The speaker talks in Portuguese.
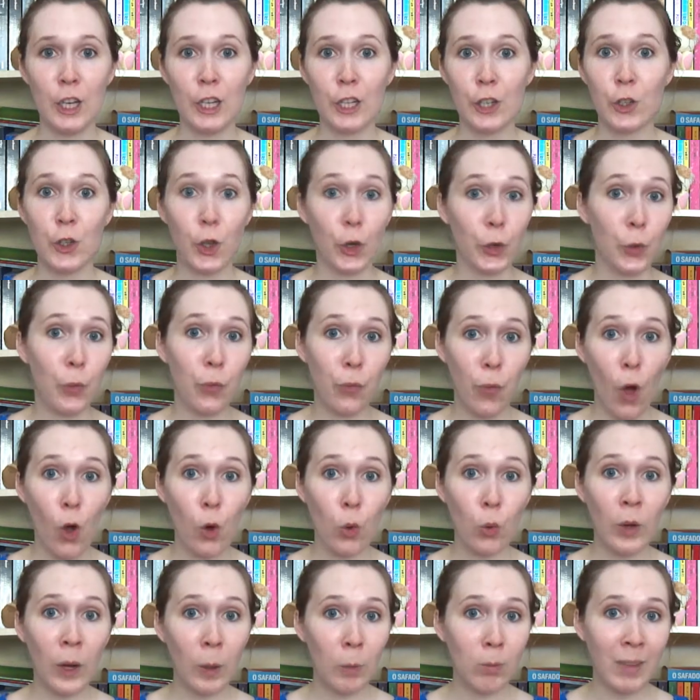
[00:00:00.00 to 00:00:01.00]
só que o
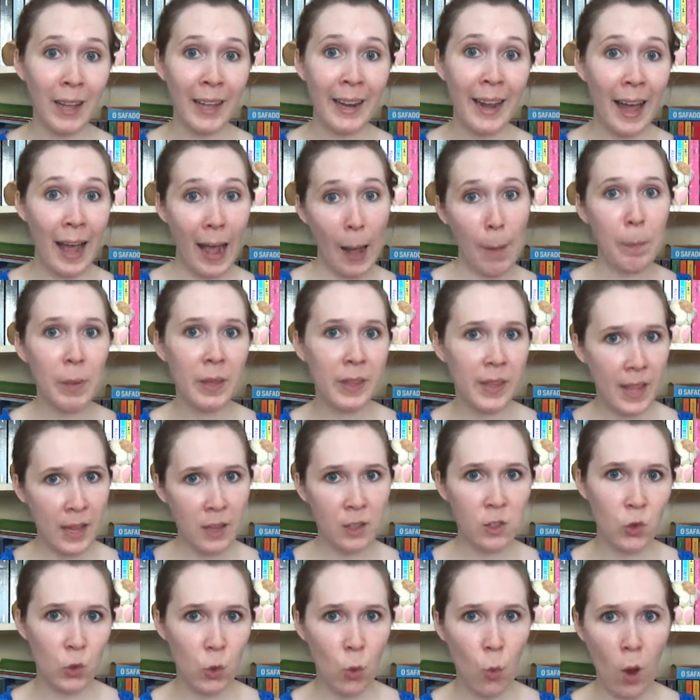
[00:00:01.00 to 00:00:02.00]
foco não está na
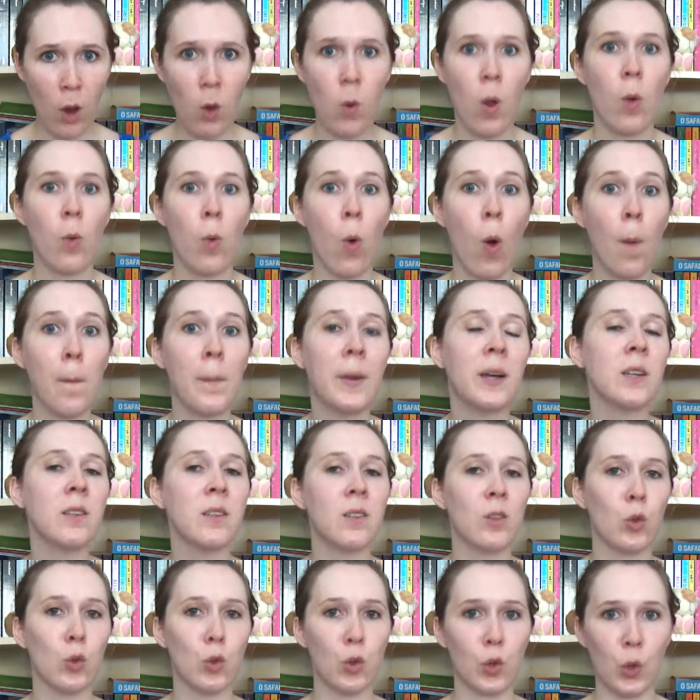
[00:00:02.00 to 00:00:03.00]
rapidez com a qual o
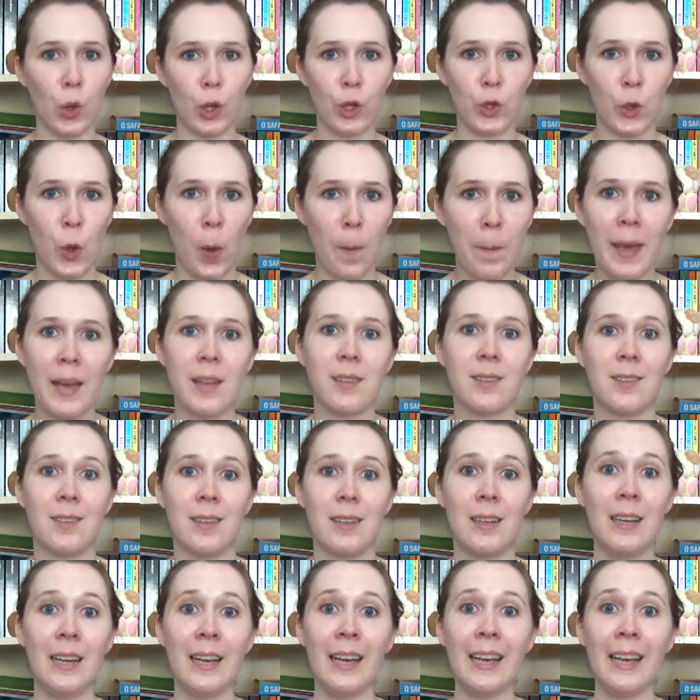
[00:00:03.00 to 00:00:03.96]
romance dos dois começa,